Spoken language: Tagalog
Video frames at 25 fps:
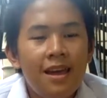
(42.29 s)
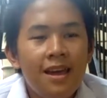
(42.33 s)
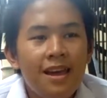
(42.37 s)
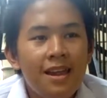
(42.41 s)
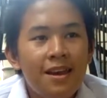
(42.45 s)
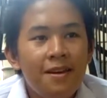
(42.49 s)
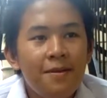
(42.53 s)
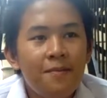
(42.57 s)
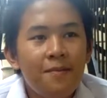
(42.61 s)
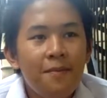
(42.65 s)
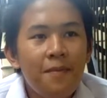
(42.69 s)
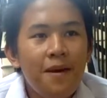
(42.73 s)

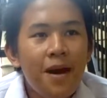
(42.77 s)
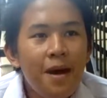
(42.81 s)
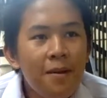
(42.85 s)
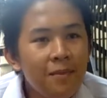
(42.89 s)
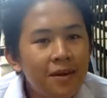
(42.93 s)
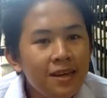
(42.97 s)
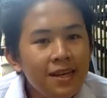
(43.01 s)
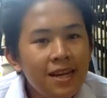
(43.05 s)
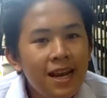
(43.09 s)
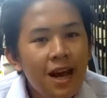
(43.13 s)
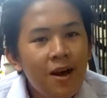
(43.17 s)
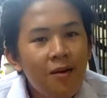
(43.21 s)
And ma'am
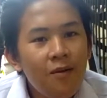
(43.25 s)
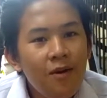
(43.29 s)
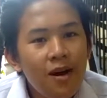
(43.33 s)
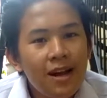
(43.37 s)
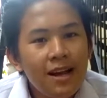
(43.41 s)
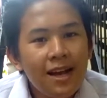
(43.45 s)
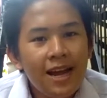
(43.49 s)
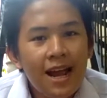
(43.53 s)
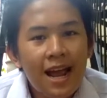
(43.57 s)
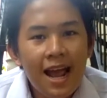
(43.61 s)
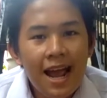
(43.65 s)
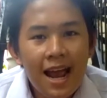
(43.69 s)

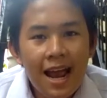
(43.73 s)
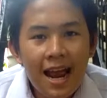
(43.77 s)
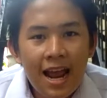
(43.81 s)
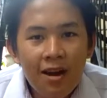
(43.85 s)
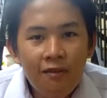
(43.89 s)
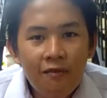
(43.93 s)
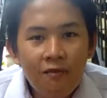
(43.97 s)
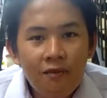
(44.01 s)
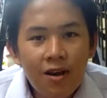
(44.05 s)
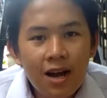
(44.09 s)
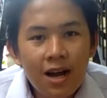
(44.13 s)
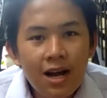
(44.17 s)
Adlawan, I
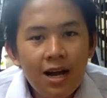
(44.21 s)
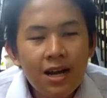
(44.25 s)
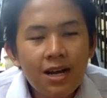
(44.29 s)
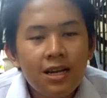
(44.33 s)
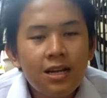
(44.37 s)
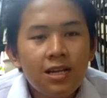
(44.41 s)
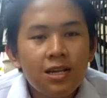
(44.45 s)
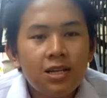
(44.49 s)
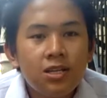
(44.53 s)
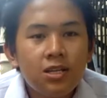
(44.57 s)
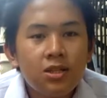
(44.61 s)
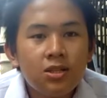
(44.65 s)
have a
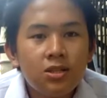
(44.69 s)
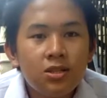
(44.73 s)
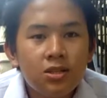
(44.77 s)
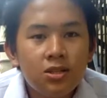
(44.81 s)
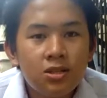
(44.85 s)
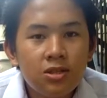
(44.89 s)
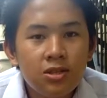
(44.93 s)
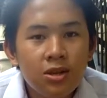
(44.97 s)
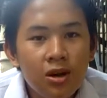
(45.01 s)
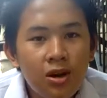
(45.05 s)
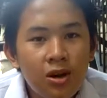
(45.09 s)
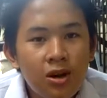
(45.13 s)

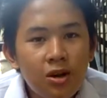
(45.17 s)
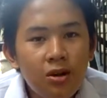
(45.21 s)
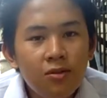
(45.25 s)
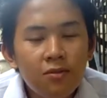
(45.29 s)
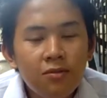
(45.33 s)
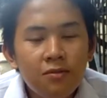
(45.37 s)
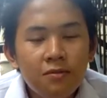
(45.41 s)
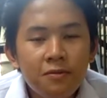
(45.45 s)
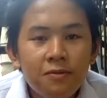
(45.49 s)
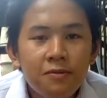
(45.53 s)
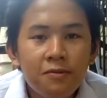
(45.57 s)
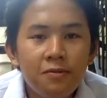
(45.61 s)
song
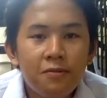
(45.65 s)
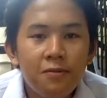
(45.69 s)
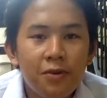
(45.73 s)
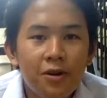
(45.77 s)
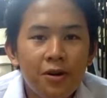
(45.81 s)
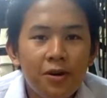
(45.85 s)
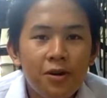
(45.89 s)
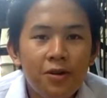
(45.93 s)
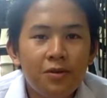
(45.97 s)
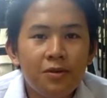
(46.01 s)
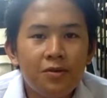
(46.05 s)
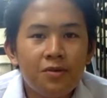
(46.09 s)

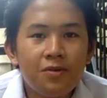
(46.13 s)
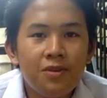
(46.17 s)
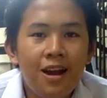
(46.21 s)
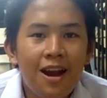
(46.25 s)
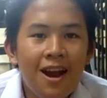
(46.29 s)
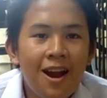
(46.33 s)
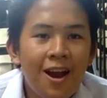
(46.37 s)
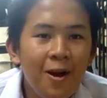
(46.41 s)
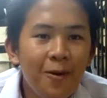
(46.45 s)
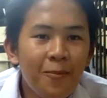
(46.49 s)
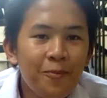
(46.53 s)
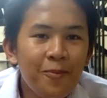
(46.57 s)
for you.
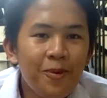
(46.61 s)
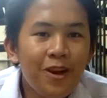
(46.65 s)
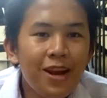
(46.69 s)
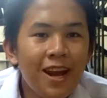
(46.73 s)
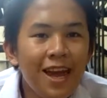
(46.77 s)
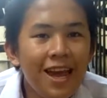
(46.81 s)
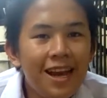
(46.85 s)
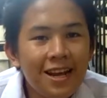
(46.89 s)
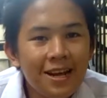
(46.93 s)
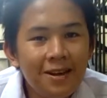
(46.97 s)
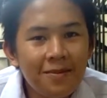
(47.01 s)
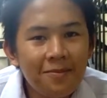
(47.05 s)
I hope you
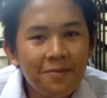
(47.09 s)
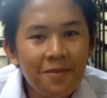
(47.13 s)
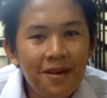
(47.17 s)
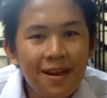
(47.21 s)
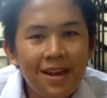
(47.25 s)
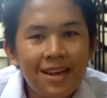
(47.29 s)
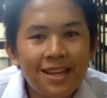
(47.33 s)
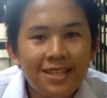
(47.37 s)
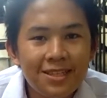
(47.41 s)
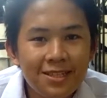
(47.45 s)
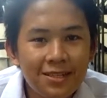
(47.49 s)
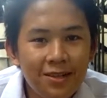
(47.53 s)
like
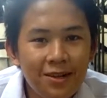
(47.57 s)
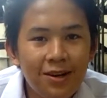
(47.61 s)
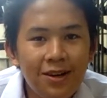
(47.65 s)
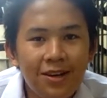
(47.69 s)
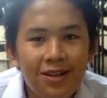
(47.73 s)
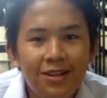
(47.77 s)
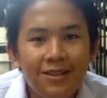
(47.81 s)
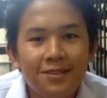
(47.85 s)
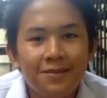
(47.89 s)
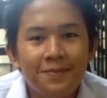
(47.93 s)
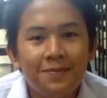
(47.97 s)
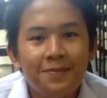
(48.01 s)
my song.